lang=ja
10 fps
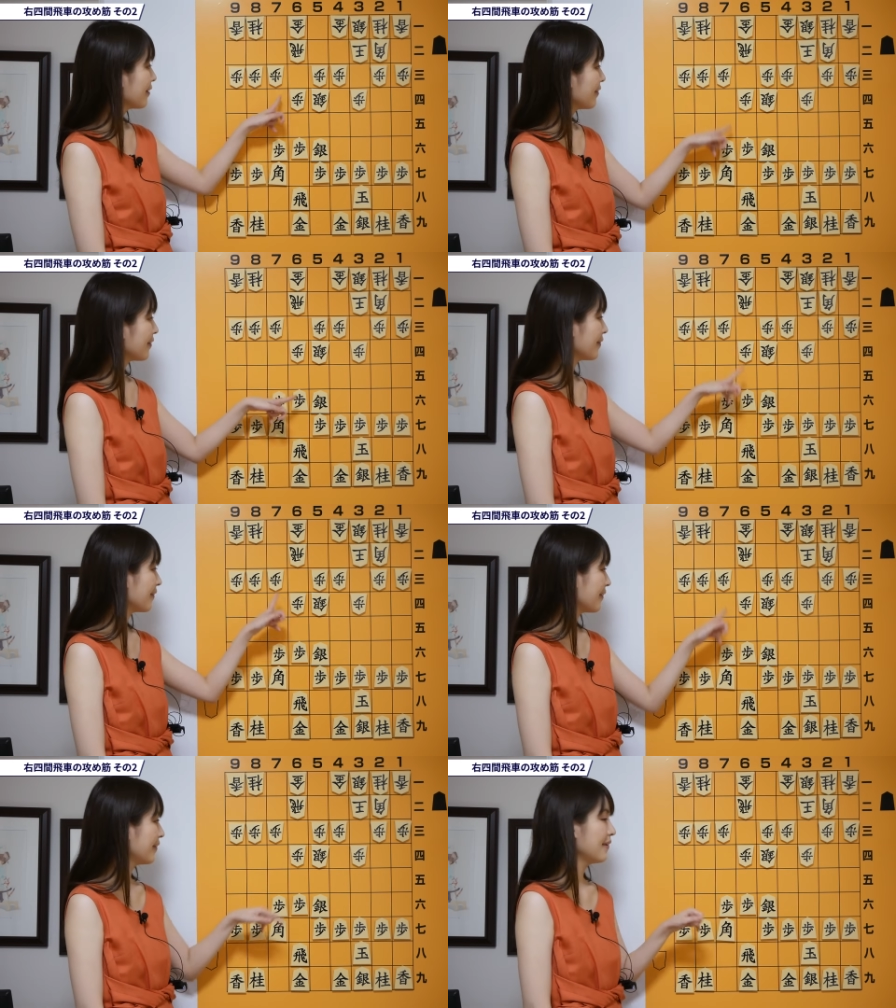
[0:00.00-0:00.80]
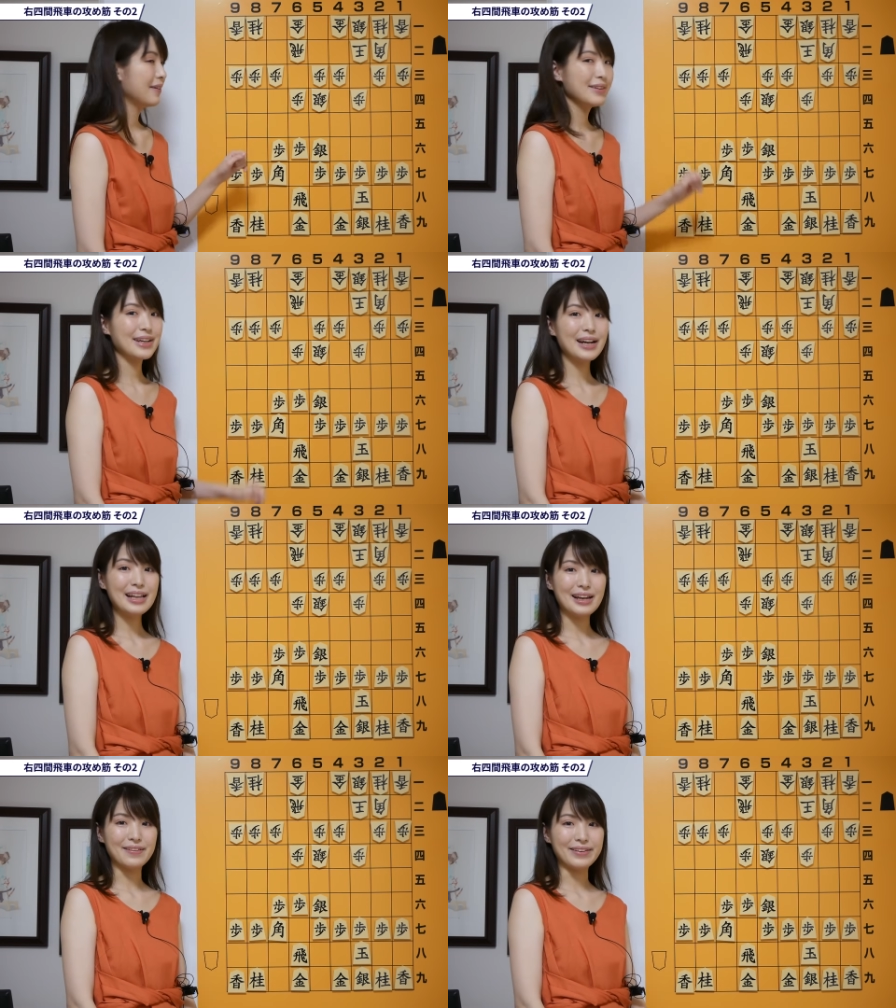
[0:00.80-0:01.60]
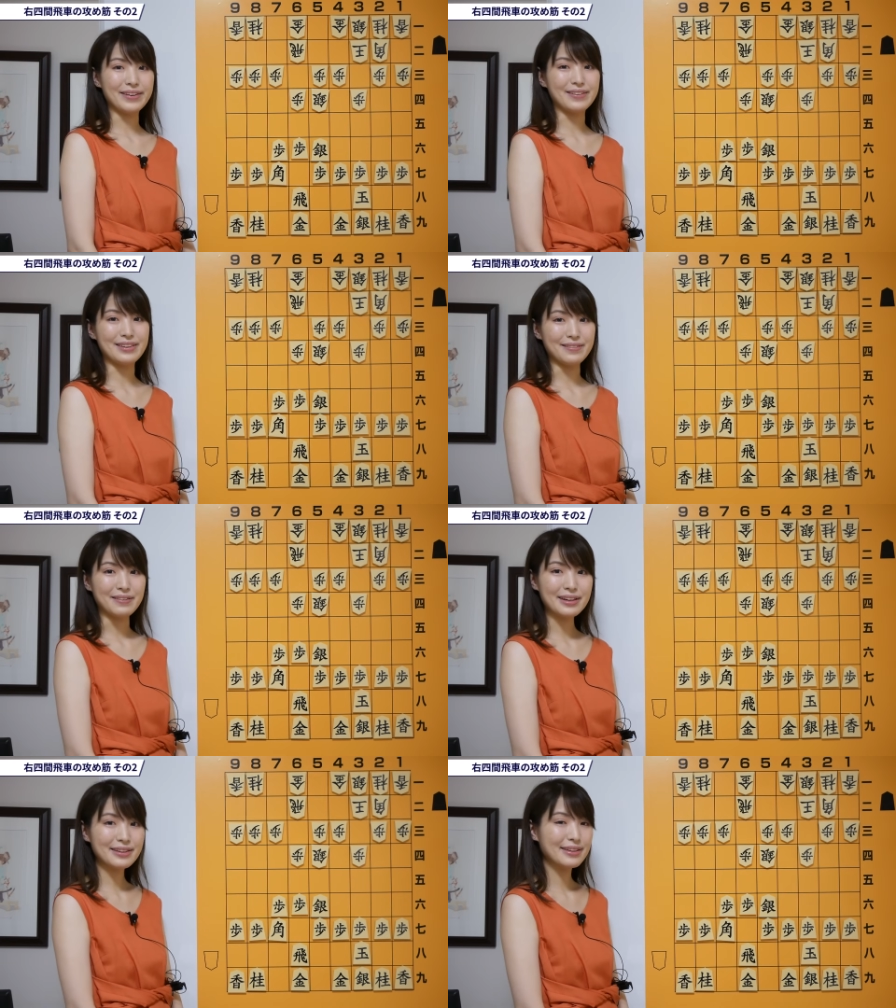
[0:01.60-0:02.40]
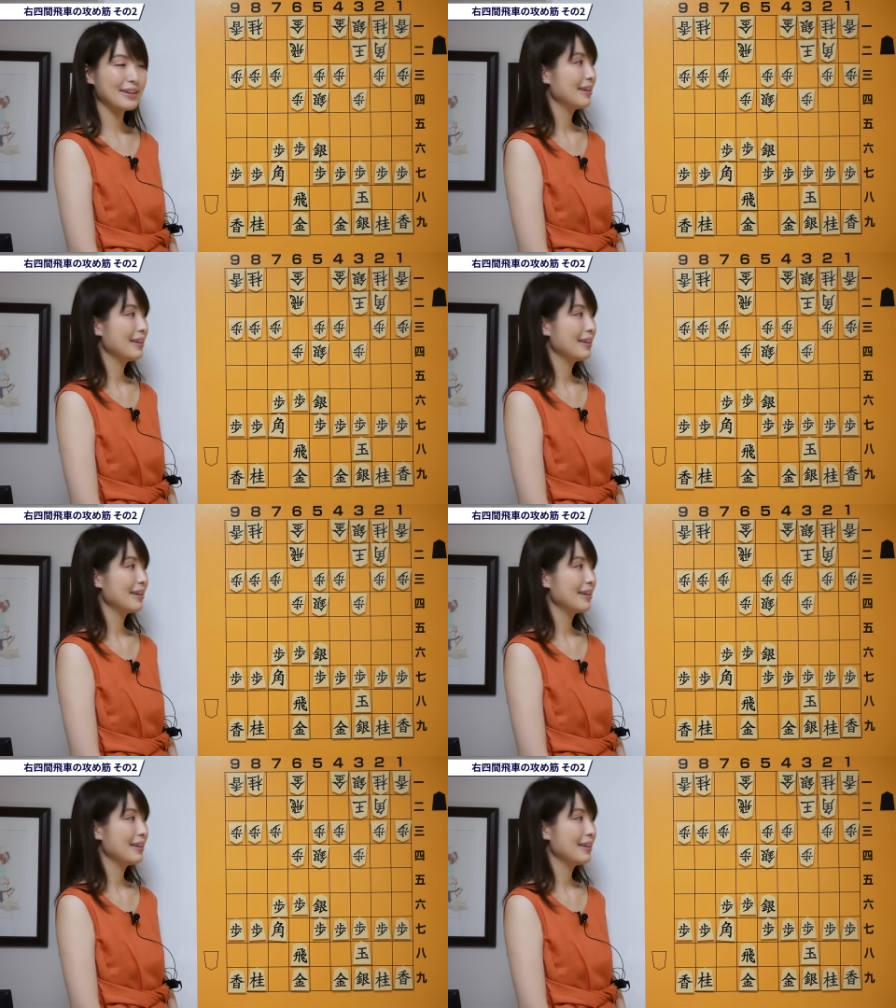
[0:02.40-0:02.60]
ここをさらに補強します。